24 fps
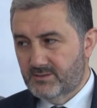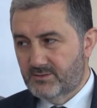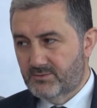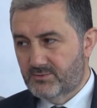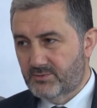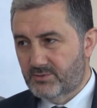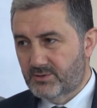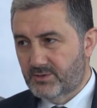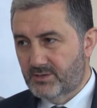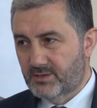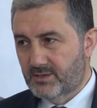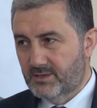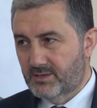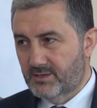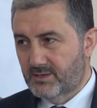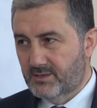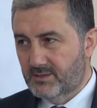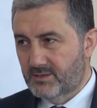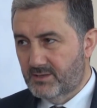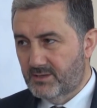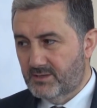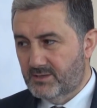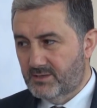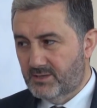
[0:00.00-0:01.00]

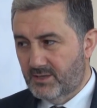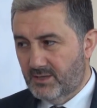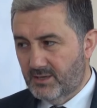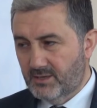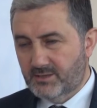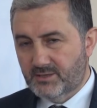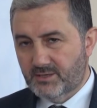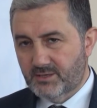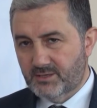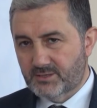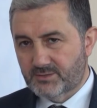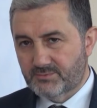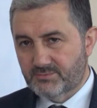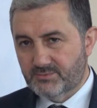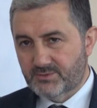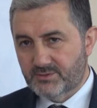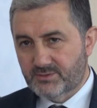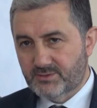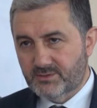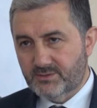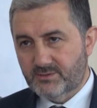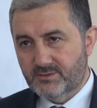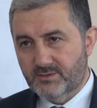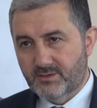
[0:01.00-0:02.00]
Türkiye'de teğet
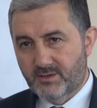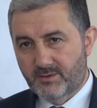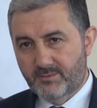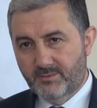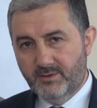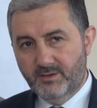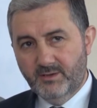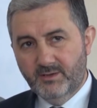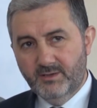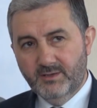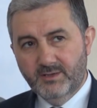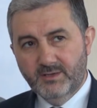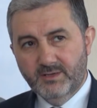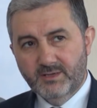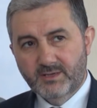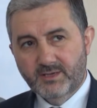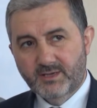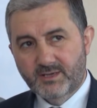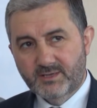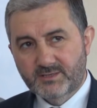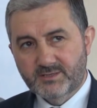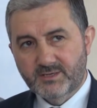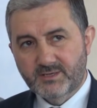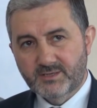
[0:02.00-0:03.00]
geçmiştir ama
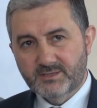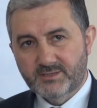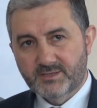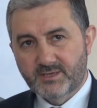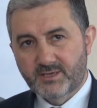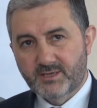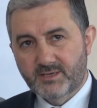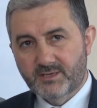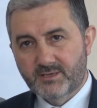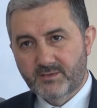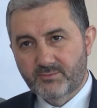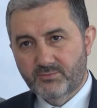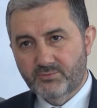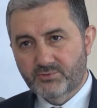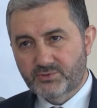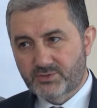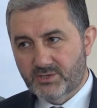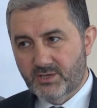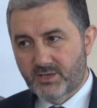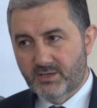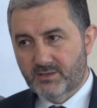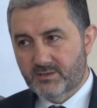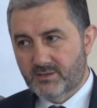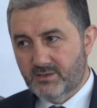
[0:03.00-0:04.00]
geçen seneki bu
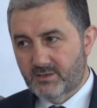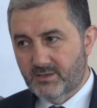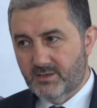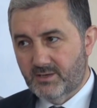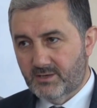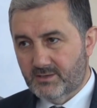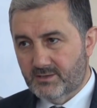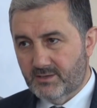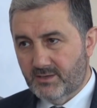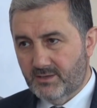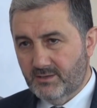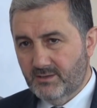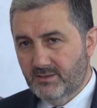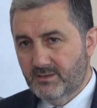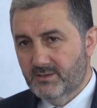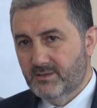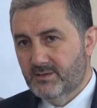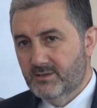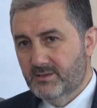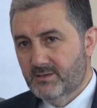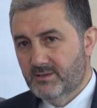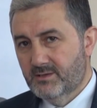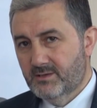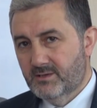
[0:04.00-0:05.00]
saldırılardan
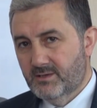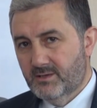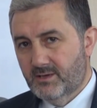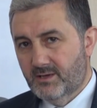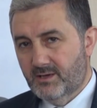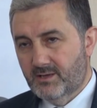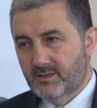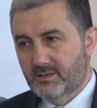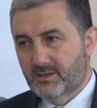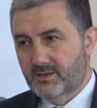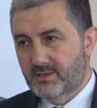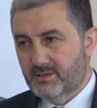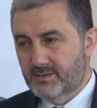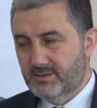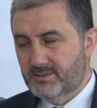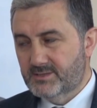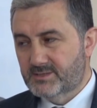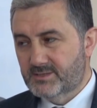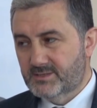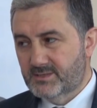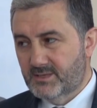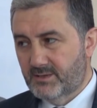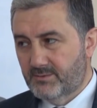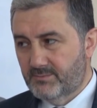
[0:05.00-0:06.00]
Allah'ın
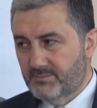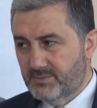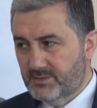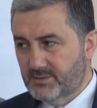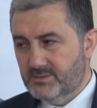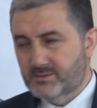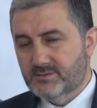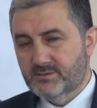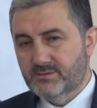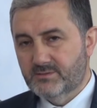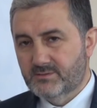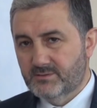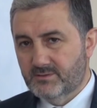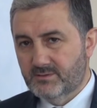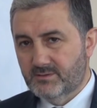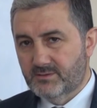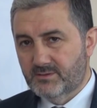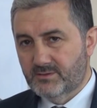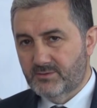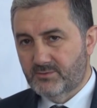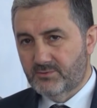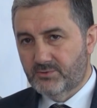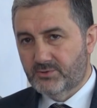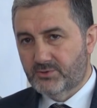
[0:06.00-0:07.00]
izniyle biz e,
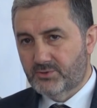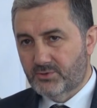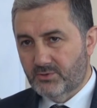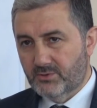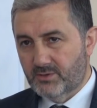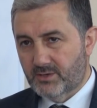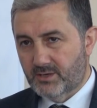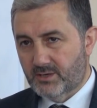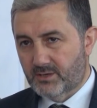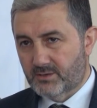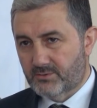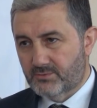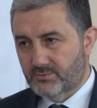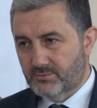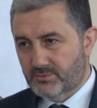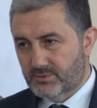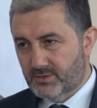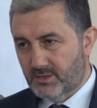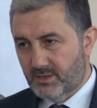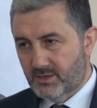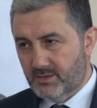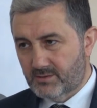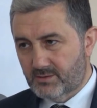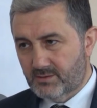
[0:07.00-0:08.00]
ülke olarak
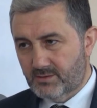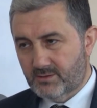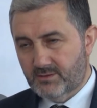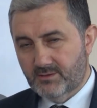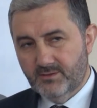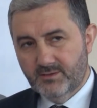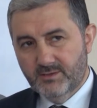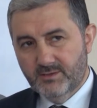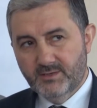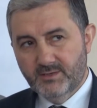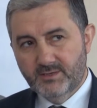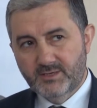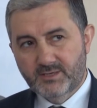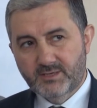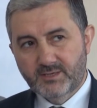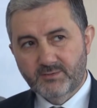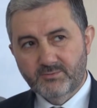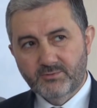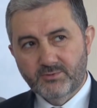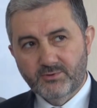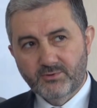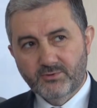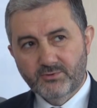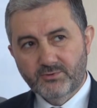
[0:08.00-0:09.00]
kurtardık.
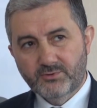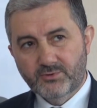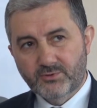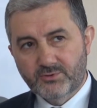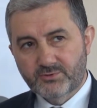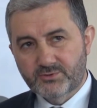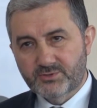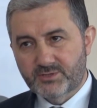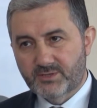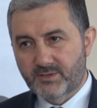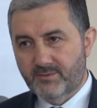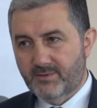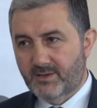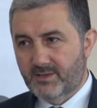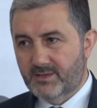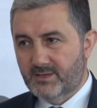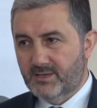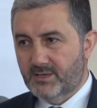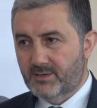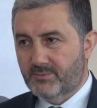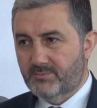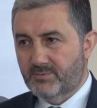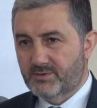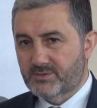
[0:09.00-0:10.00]
2019'da belki
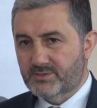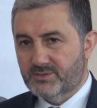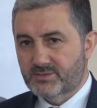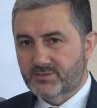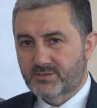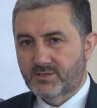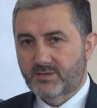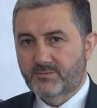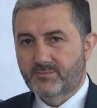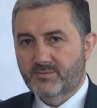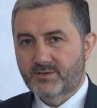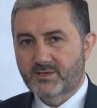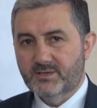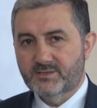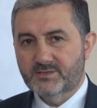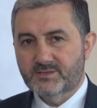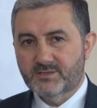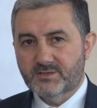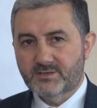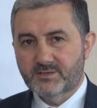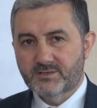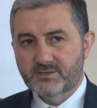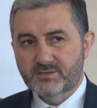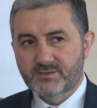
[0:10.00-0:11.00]
ilk başında biraz
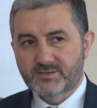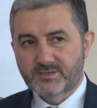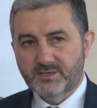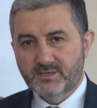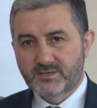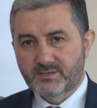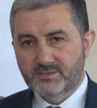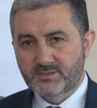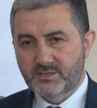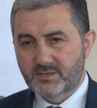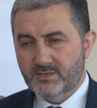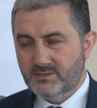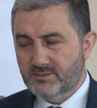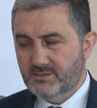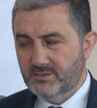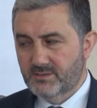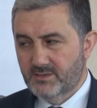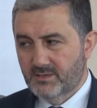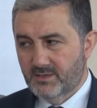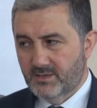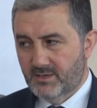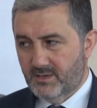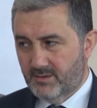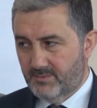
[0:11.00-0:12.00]
sıkıntı çekeceğiz
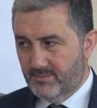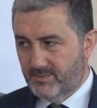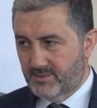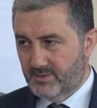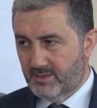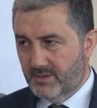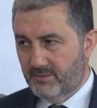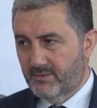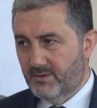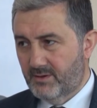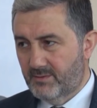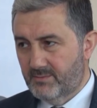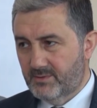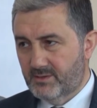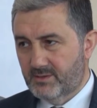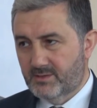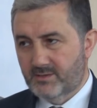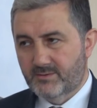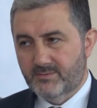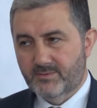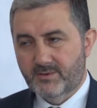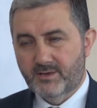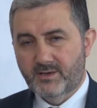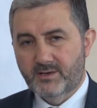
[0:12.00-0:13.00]
ama devam
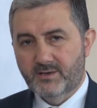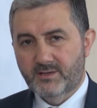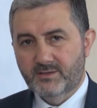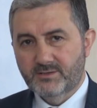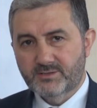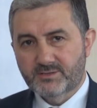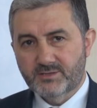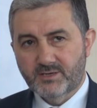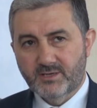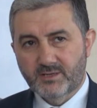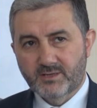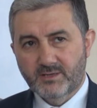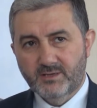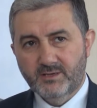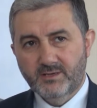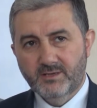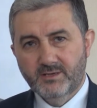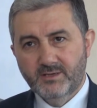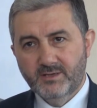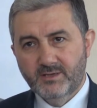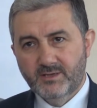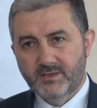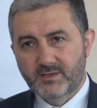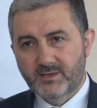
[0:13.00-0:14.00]
itibariyle inşallah
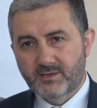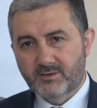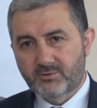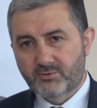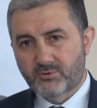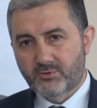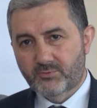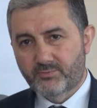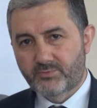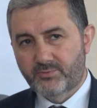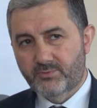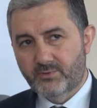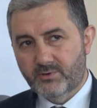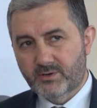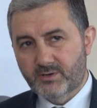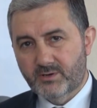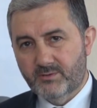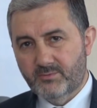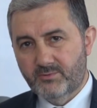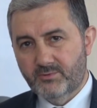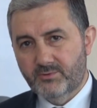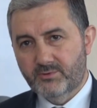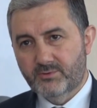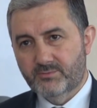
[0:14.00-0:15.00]
ekonomik
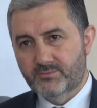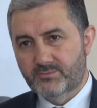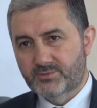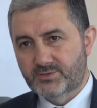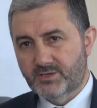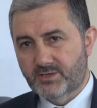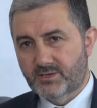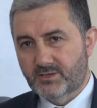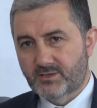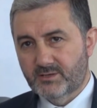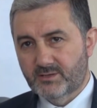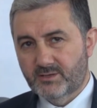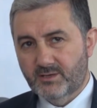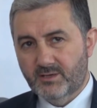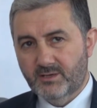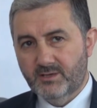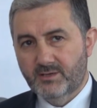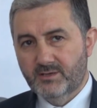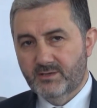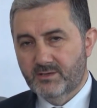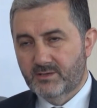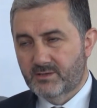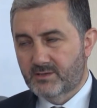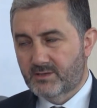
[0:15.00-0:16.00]
programı uygun bir şekilde
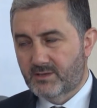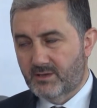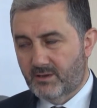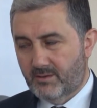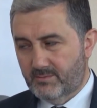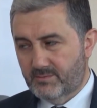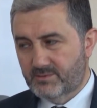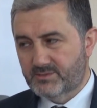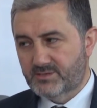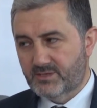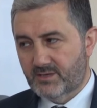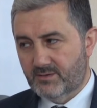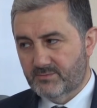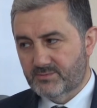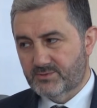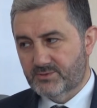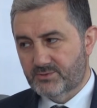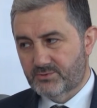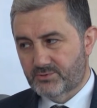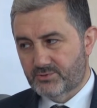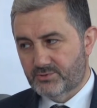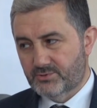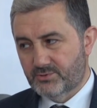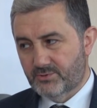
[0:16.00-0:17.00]

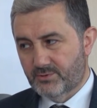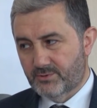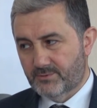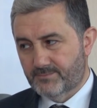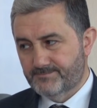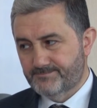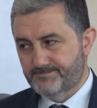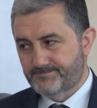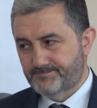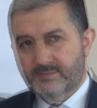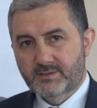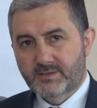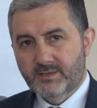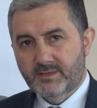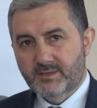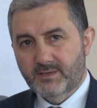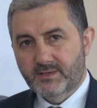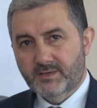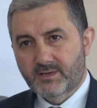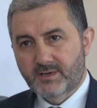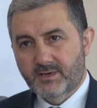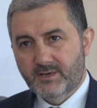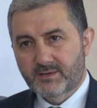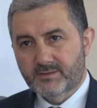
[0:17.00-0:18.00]
tamamlayacağımızı düşünüyorum. Kredi
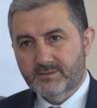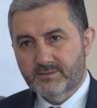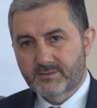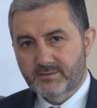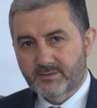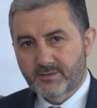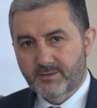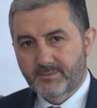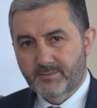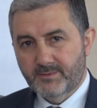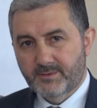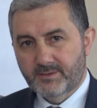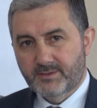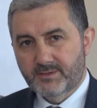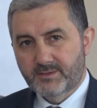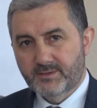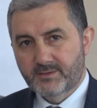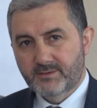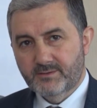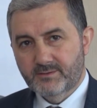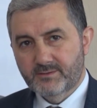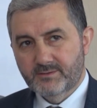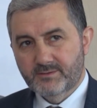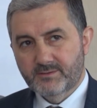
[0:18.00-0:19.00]
kartı tabii ki
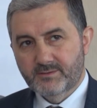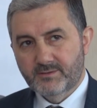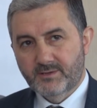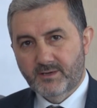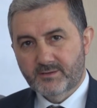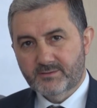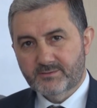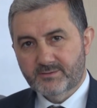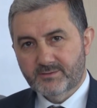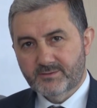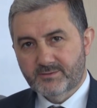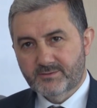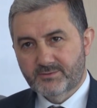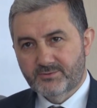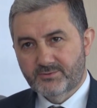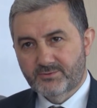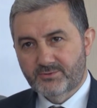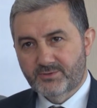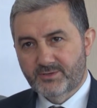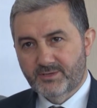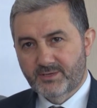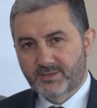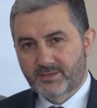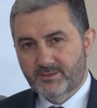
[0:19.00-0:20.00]
e, artık
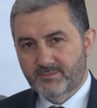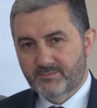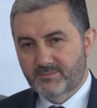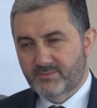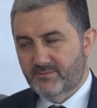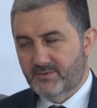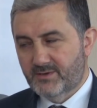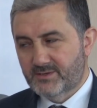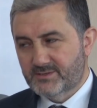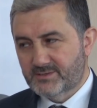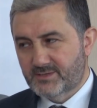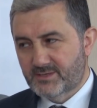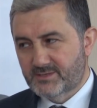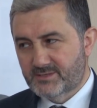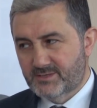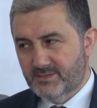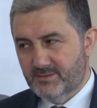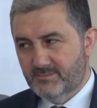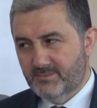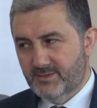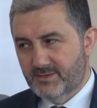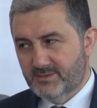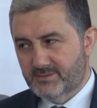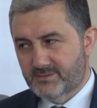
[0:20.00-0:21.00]
Türkiye'nin bir
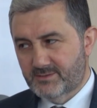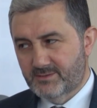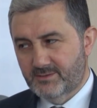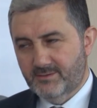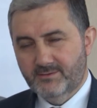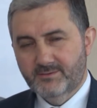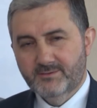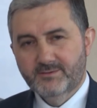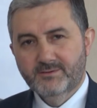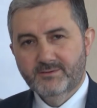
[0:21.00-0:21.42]
vazgeçilmezi.